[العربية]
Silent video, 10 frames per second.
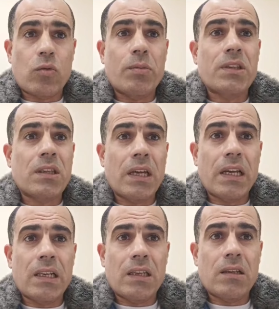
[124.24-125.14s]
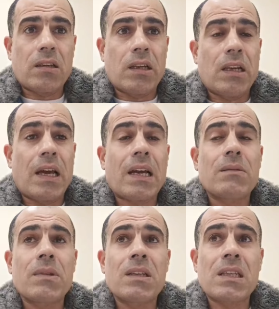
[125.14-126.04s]
وبالتالي اللي
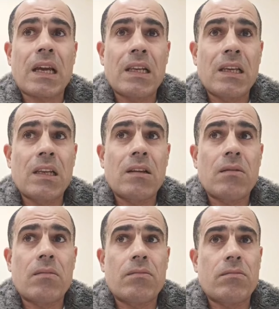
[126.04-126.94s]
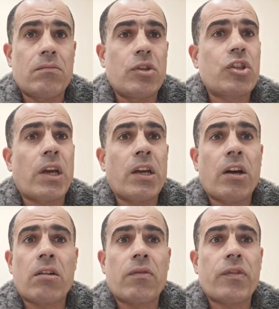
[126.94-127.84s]
اخد مني زغاليل مش
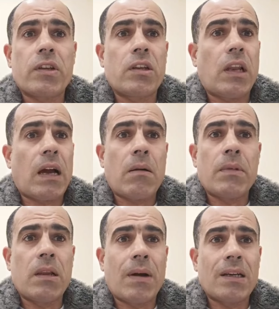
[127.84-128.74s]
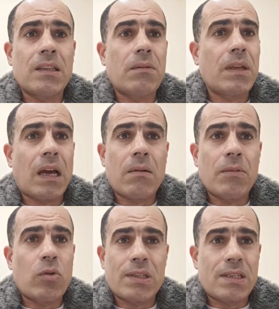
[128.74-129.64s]
هيعرف ان الحمام اللي معاه ده من
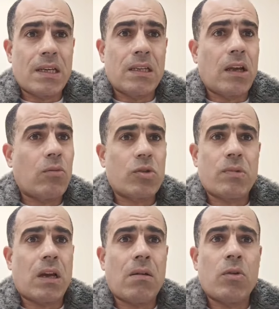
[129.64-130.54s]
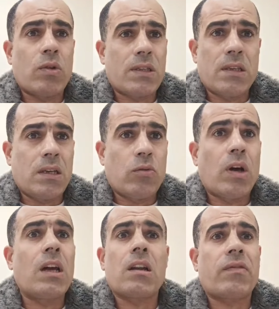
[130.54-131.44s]
حمام الوزان او مش من حمام الوزان
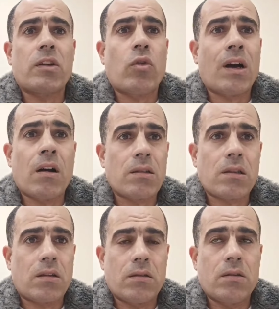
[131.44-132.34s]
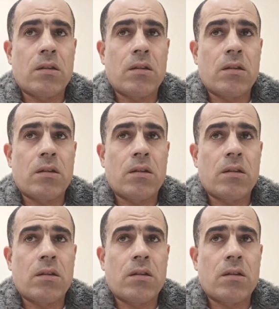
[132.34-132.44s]
ولا يعرف عنه حاجه اصلا